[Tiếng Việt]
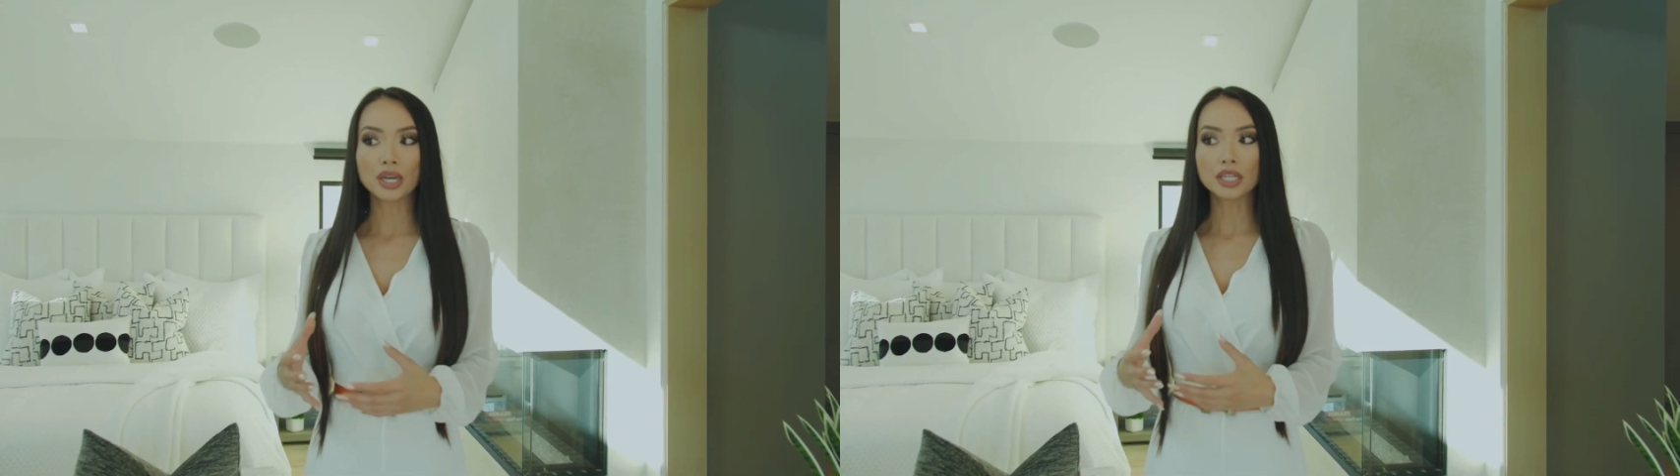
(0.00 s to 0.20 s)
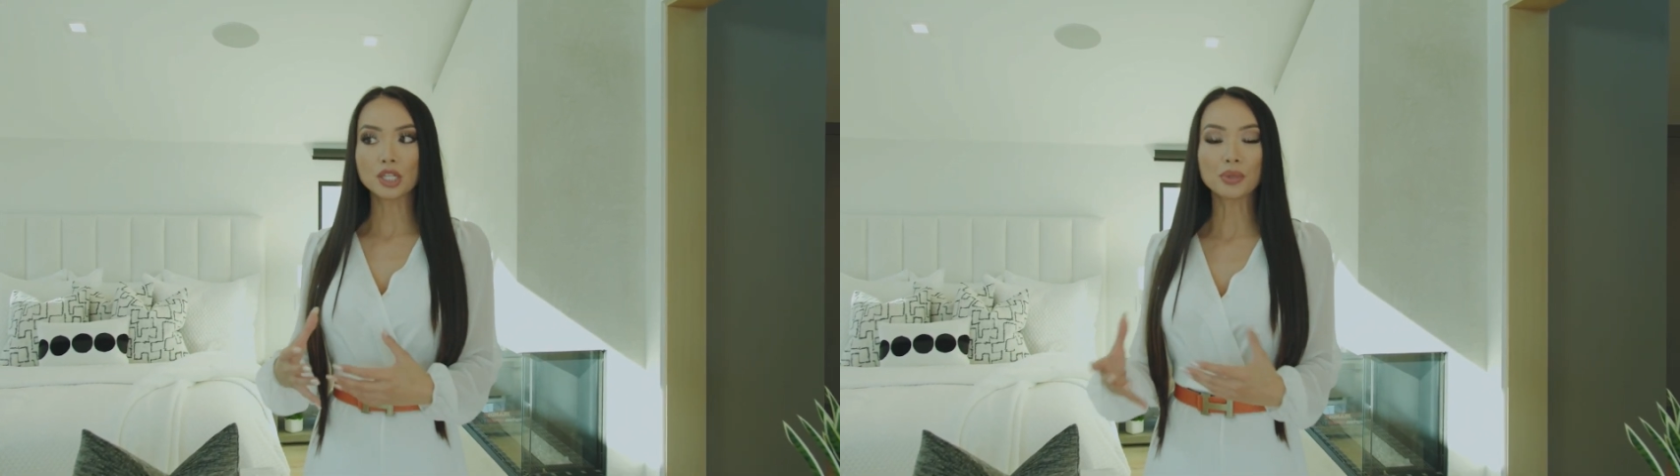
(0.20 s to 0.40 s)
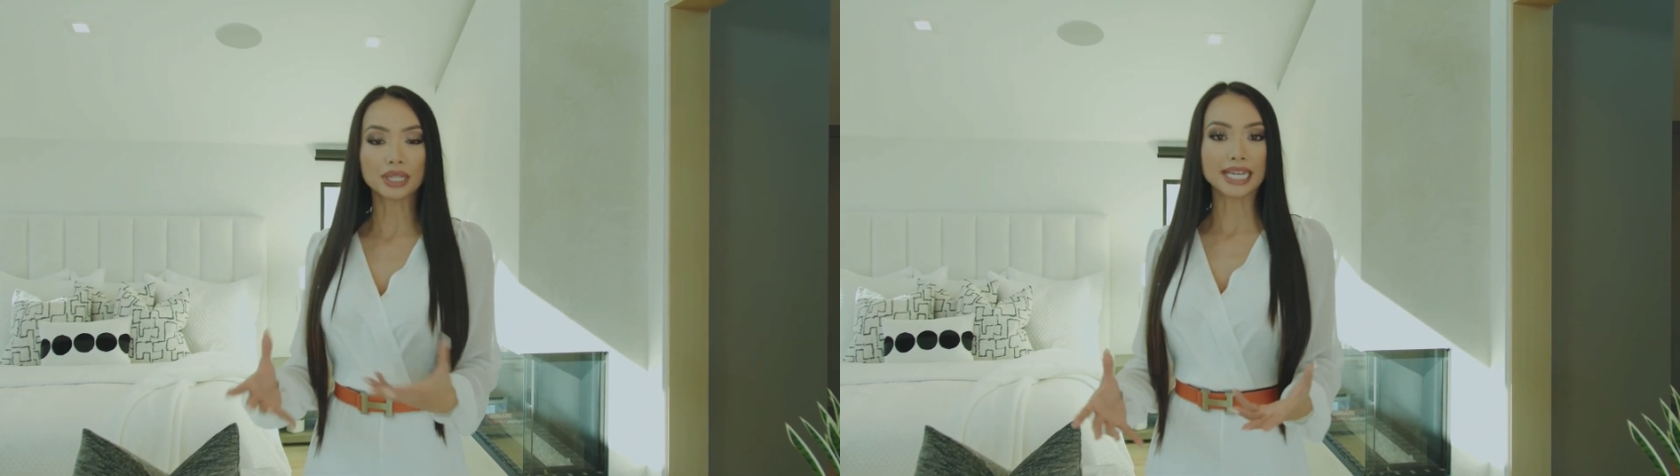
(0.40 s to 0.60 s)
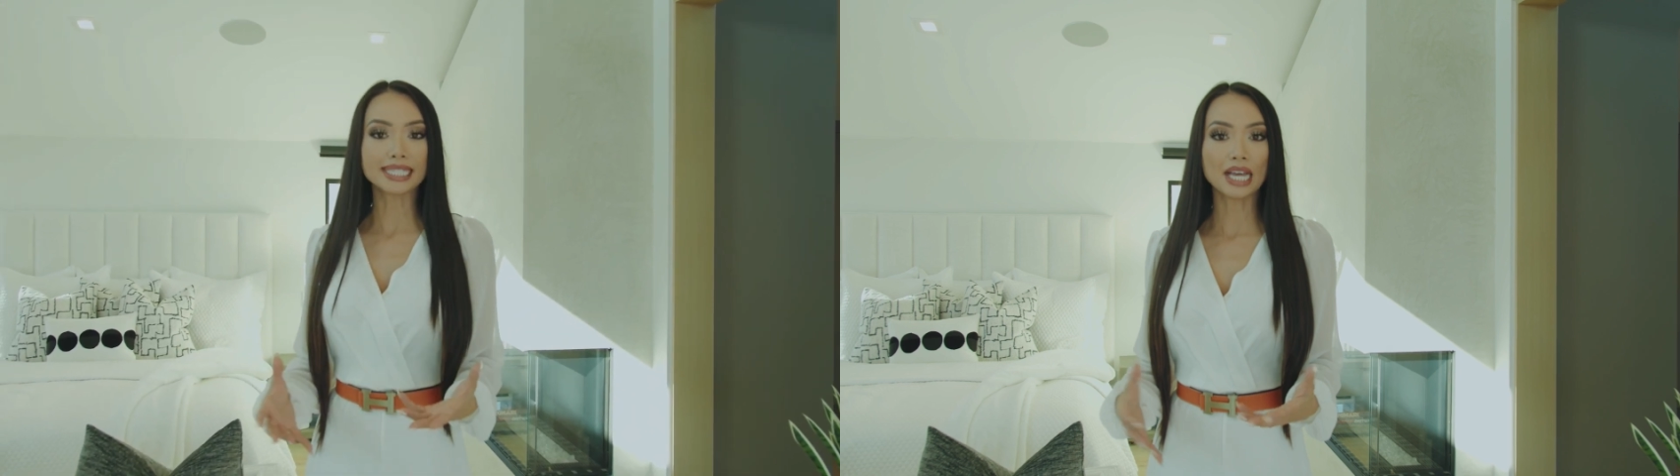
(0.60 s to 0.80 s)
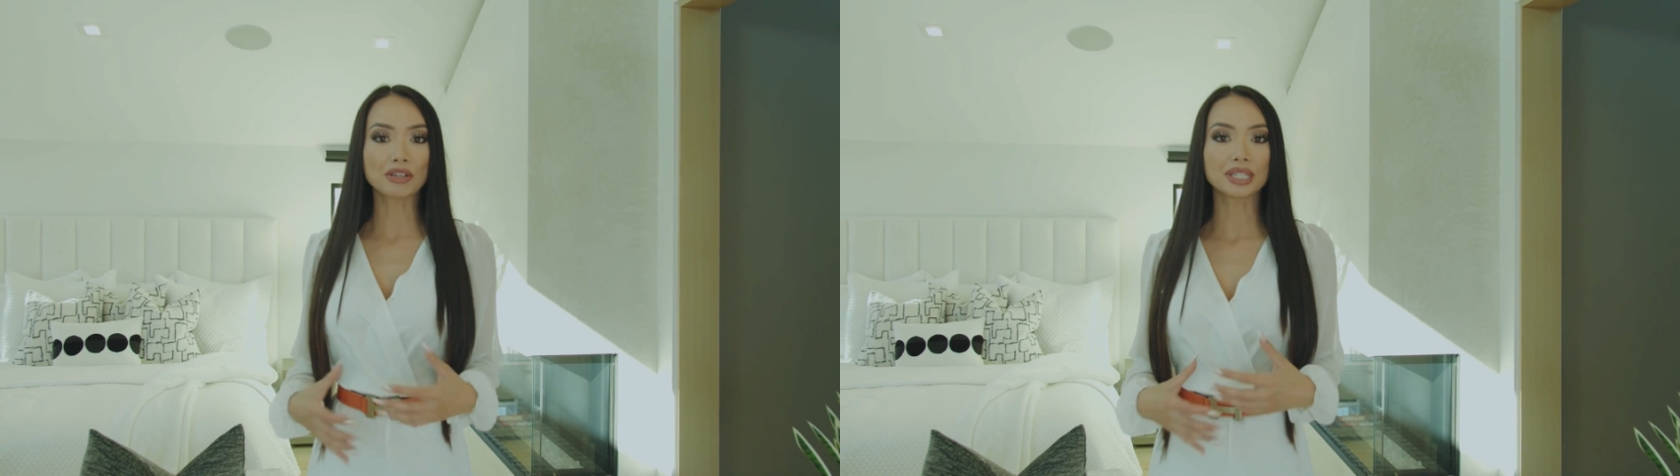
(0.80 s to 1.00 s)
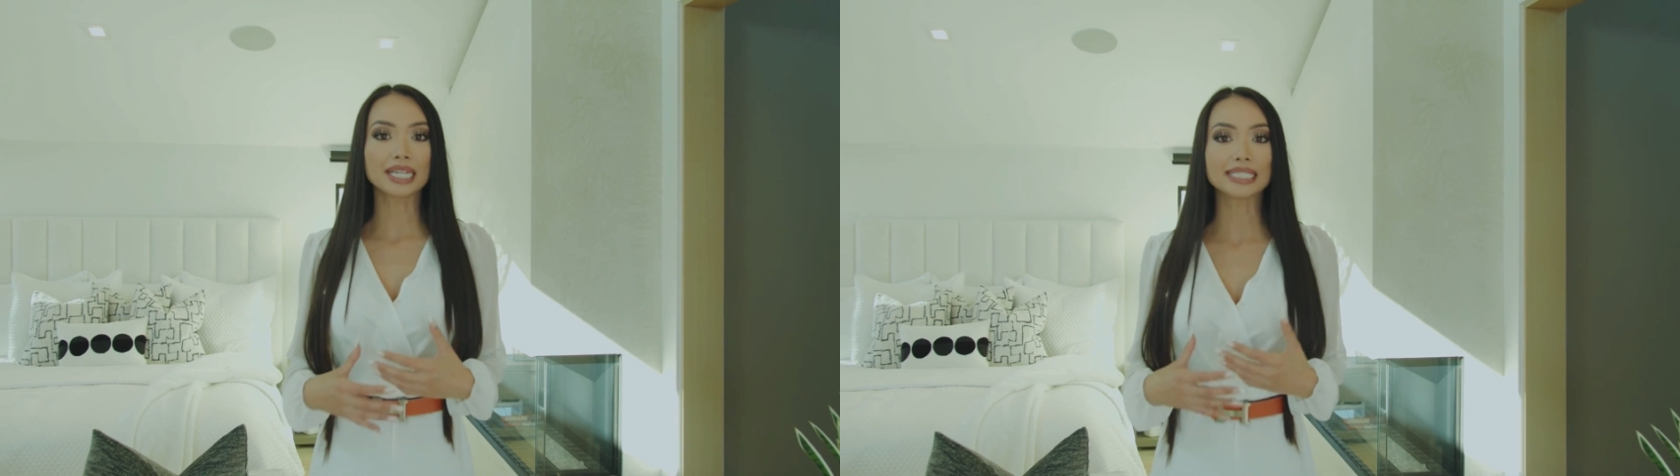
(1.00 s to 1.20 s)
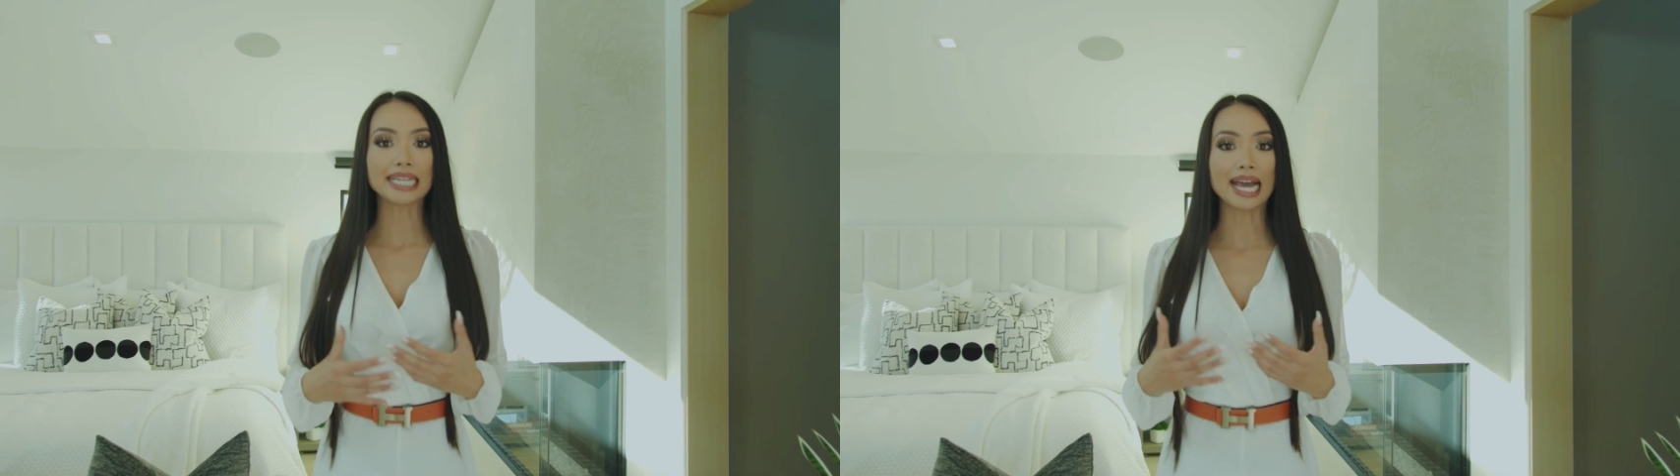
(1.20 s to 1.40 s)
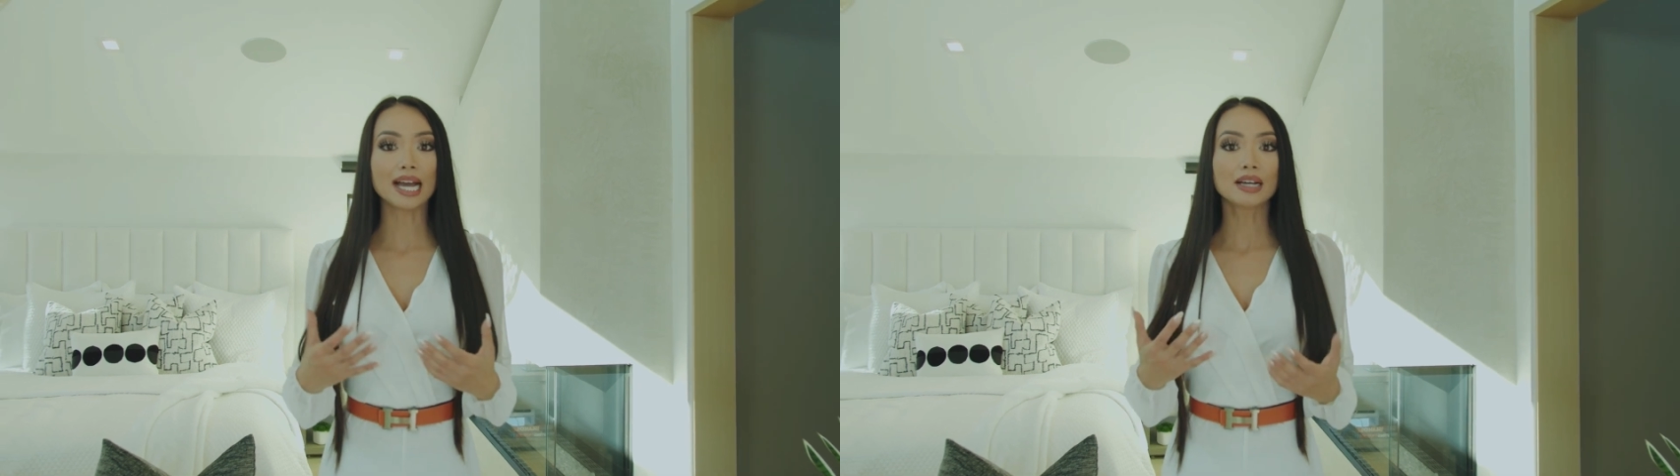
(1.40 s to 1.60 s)
Nhưng mà tại sao người ta
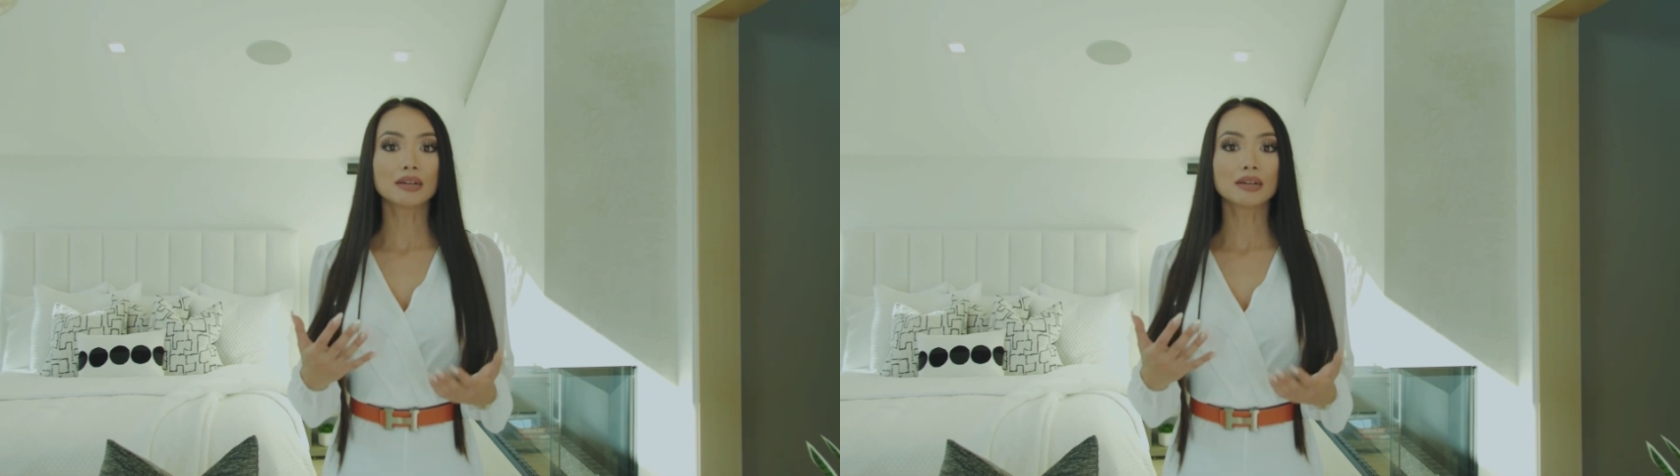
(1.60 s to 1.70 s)
trả